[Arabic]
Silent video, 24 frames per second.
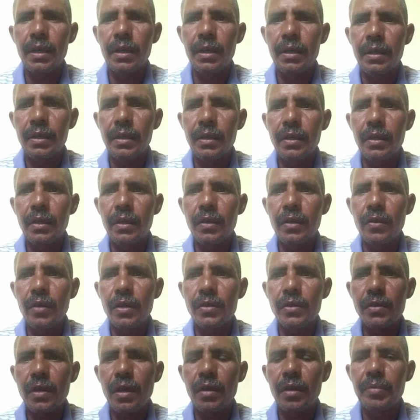آله
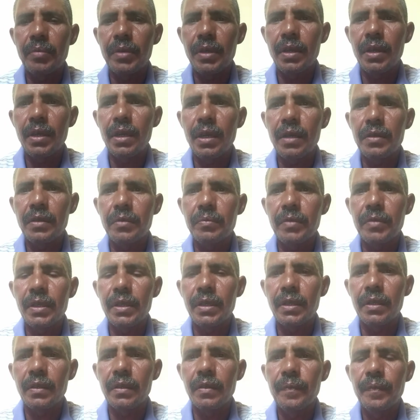وصحبه
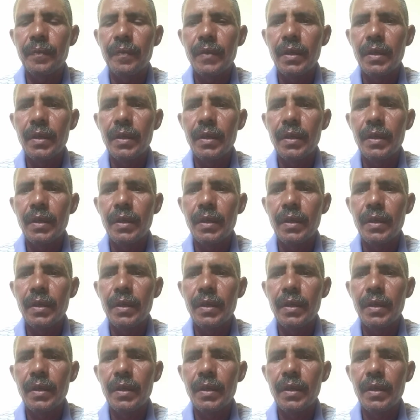أجمعين